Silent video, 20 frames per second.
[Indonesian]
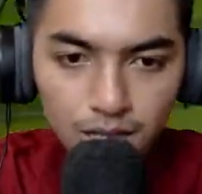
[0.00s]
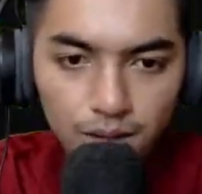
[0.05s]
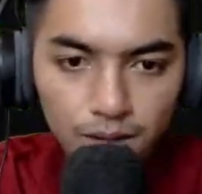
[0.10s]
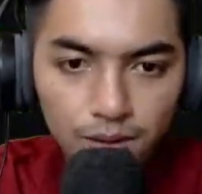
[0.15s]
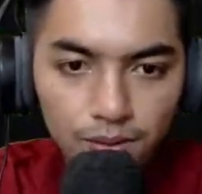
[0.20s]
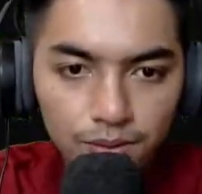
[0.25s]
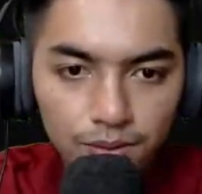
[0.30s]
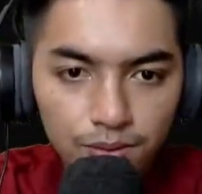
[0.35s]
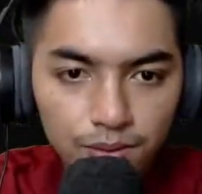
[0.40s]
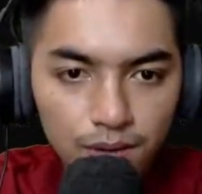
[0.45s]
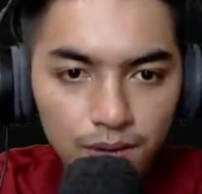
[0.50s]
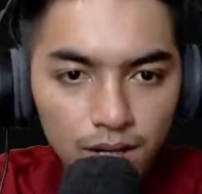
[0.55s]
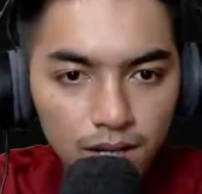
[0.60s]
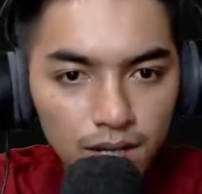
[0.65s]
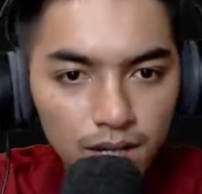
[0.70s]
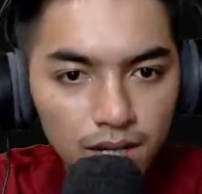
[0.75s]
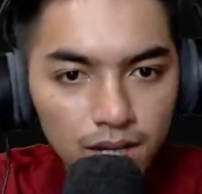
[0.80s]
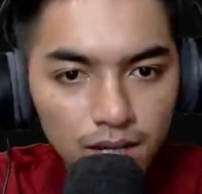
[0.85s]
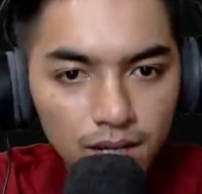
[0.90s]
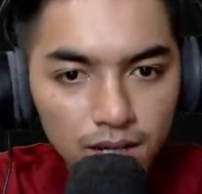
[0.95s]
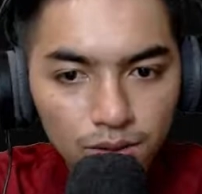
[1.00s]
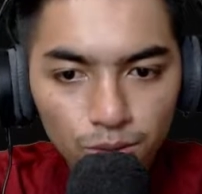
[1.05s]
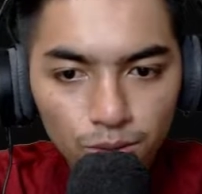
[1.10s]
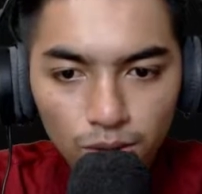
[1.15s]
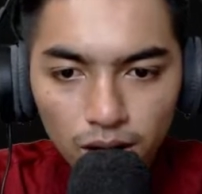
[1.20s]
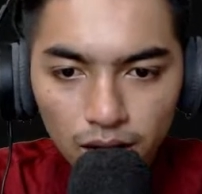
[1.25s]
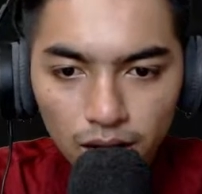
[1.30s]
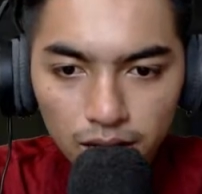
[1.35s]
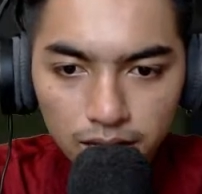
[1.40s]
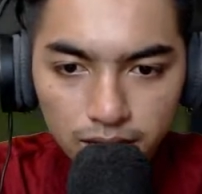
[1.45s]
the
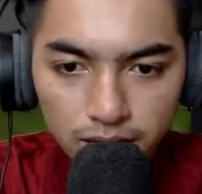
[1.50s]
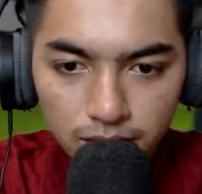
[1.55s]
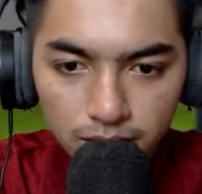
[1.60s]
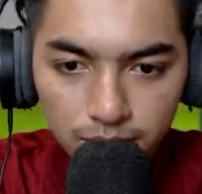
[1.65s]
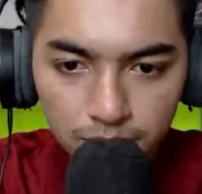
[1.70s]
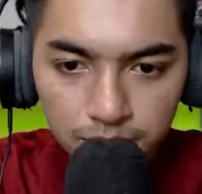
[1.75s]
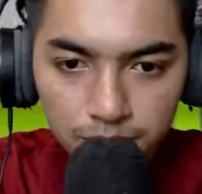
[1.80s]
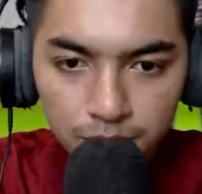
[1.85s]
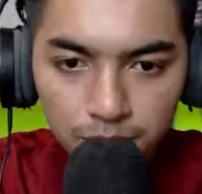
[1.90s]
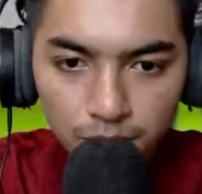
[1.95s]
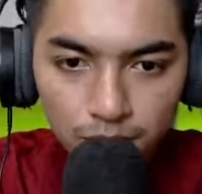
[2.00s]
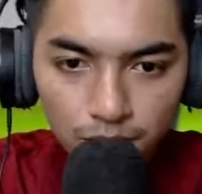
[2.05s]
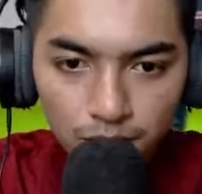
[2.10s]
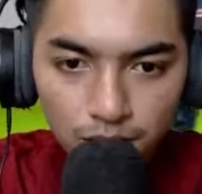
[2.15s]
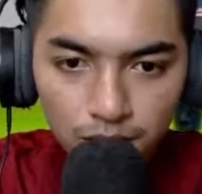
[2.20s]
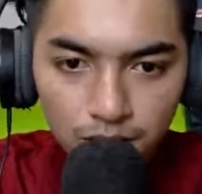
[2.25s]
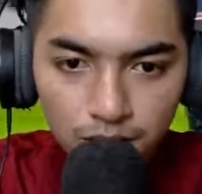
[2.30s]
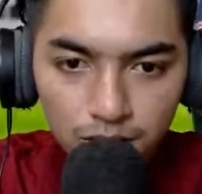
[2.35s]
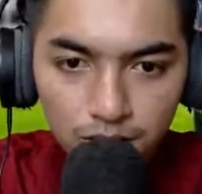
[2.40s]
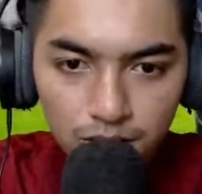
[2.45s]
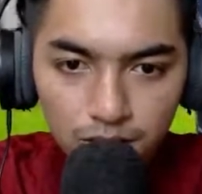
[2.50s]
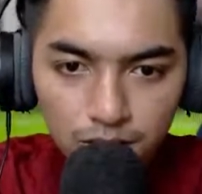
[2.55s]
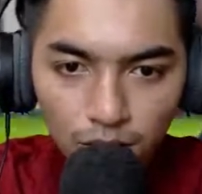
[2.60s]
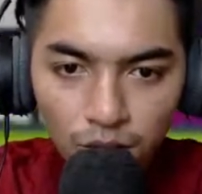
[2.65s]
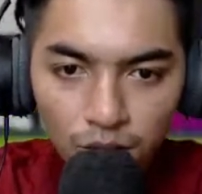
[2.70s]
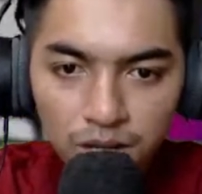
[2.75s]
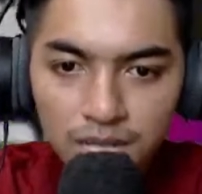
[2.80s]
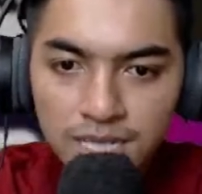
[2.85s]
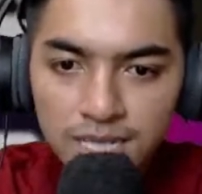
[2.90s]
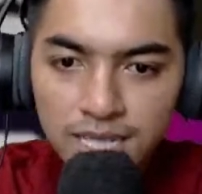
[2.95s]
why bro oke